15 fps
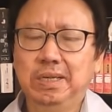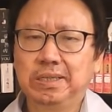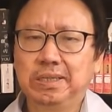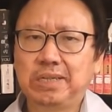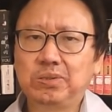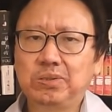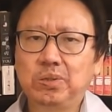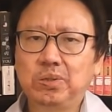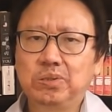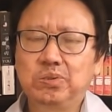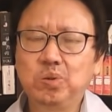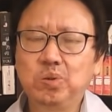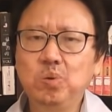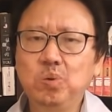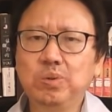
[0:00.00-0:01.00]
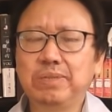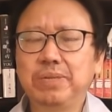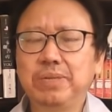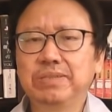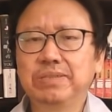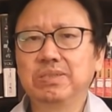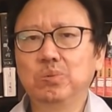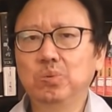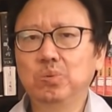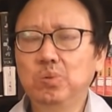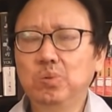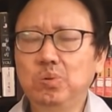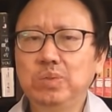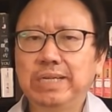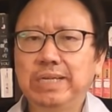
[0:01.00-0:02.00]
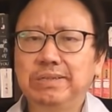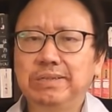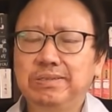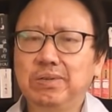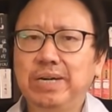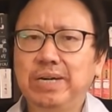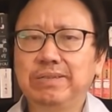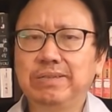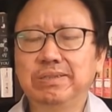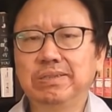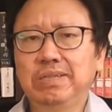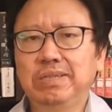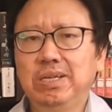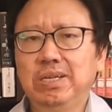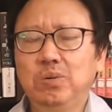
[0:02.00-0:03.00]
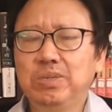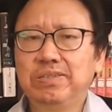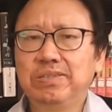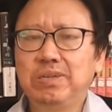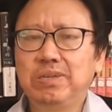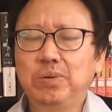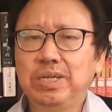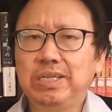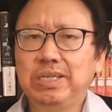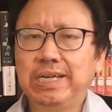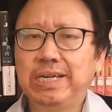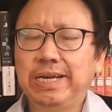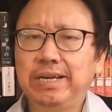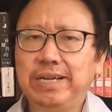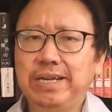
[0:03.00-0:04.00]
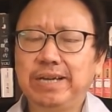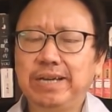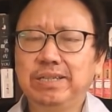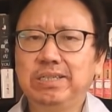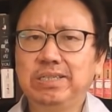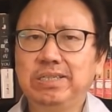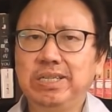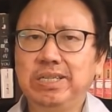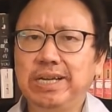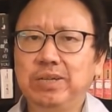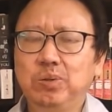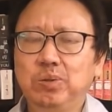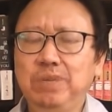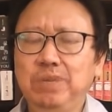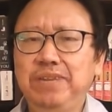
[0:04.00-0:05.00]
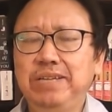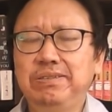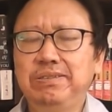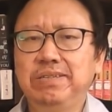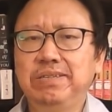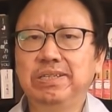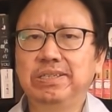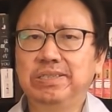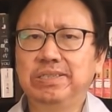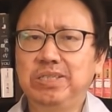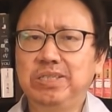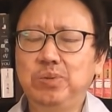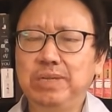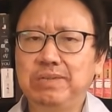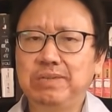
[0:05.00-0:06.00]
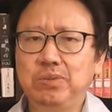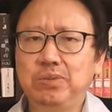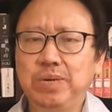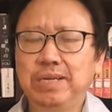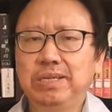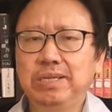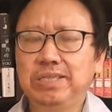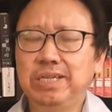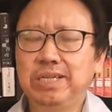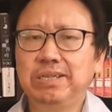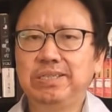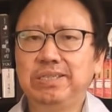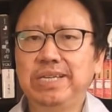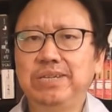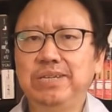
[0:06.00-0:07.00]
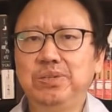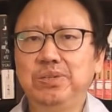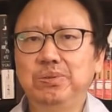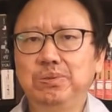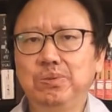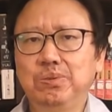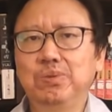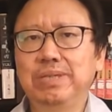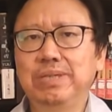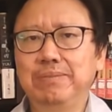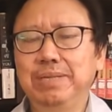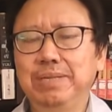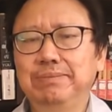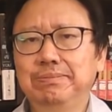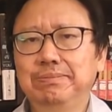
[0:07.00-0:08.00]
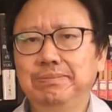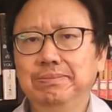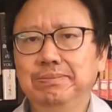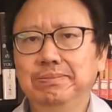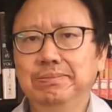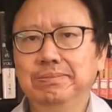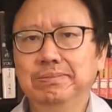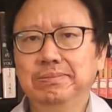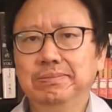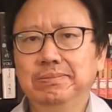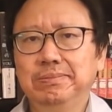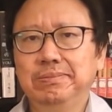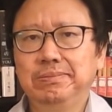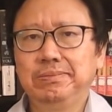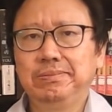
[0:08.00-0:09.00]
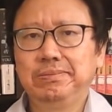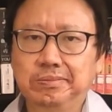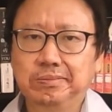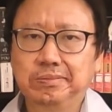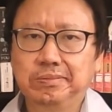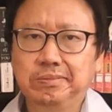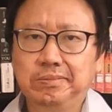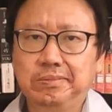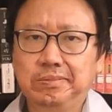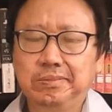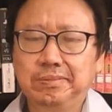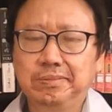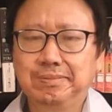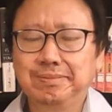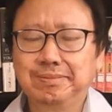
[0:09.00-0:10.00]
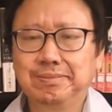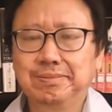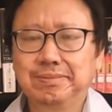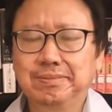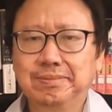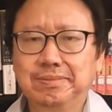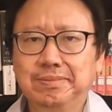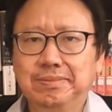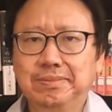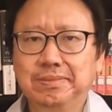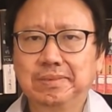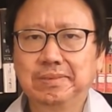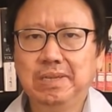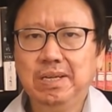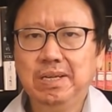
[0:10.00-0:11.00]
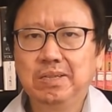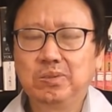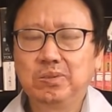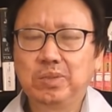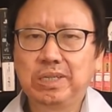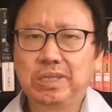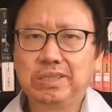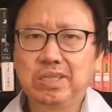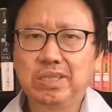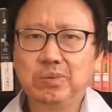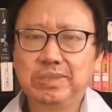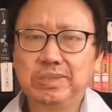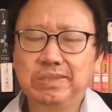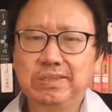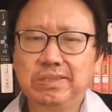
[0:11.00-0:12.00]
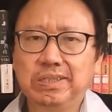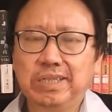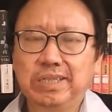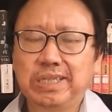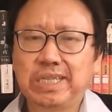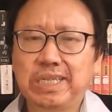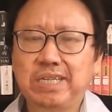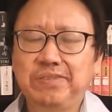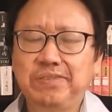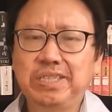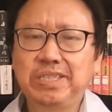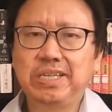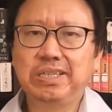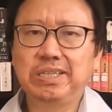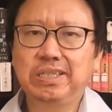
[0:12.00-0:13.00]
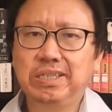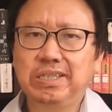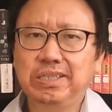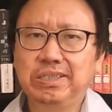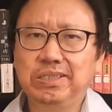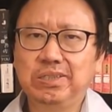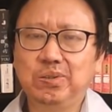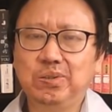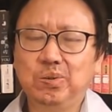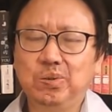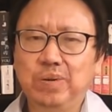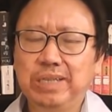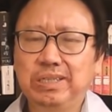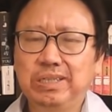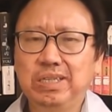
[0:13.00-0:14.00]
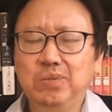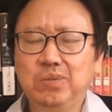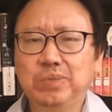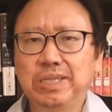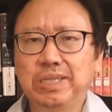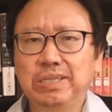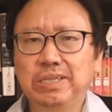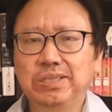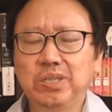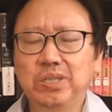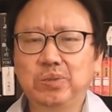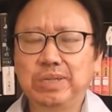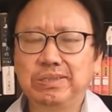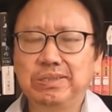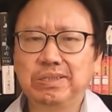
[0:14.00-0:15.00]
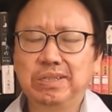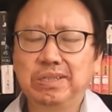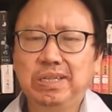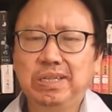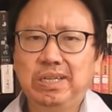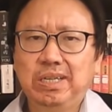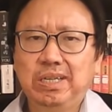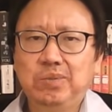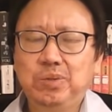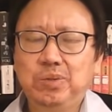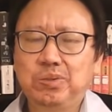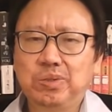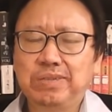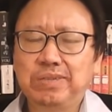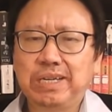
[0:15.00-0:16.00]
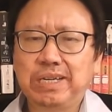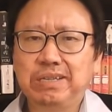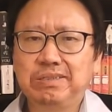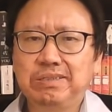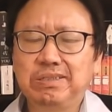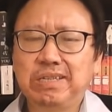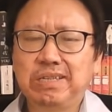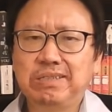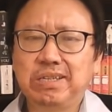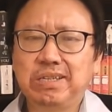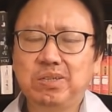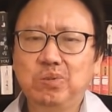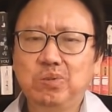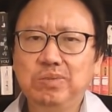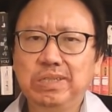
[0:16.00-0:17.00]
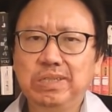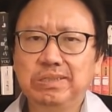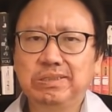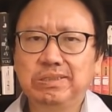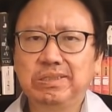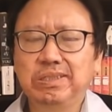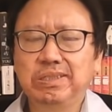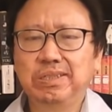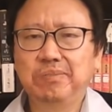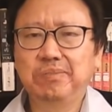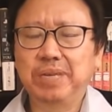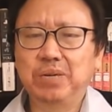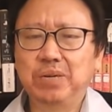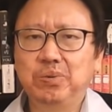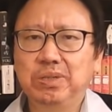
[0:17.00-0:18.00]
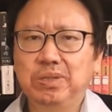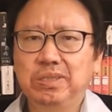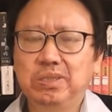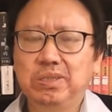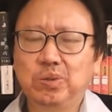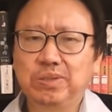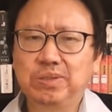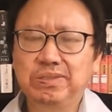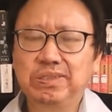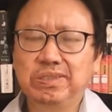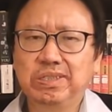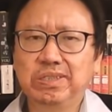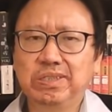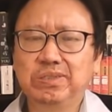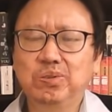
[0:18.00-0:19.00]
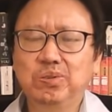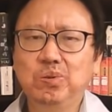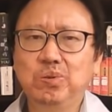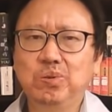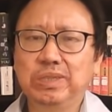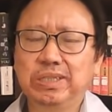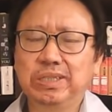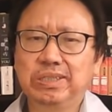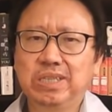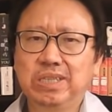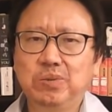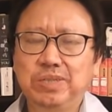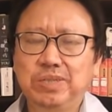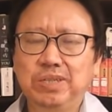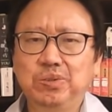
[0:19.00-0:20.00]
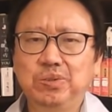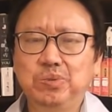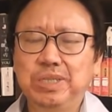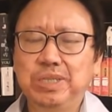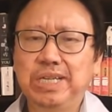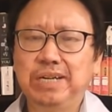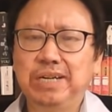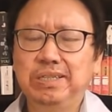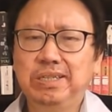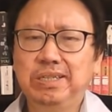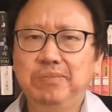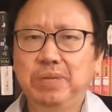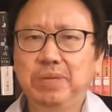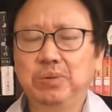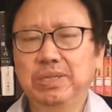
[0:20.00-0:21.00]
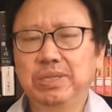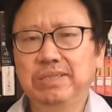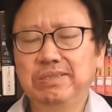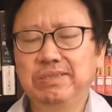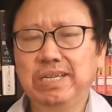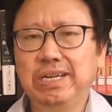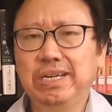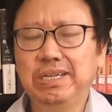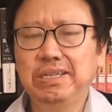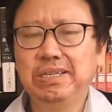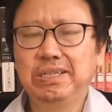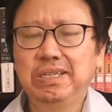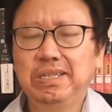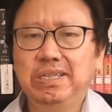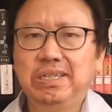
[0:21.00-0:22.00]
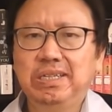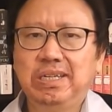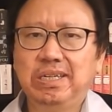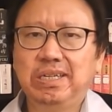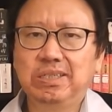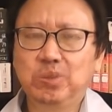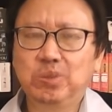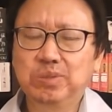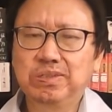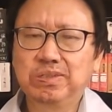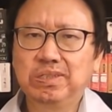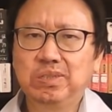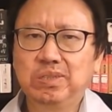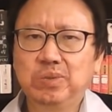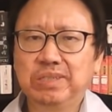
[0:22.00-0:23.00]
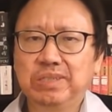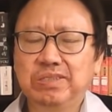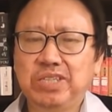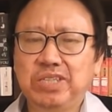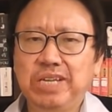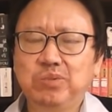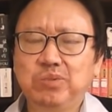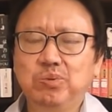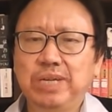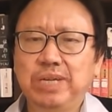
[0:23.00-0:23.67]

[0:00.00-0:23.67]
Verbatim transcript: 他说：“中国人民是无辜的受害者，国际社会应该联合起来推翻这个极权政权，进而解救中国人民。”说到特务政治，跟大家分享一个有关特务的小段子。据说在世界上公认是美国、俄罗斯和中国的特务机构最强。美国的 CIA，啊，俄罗斯或者是前苏联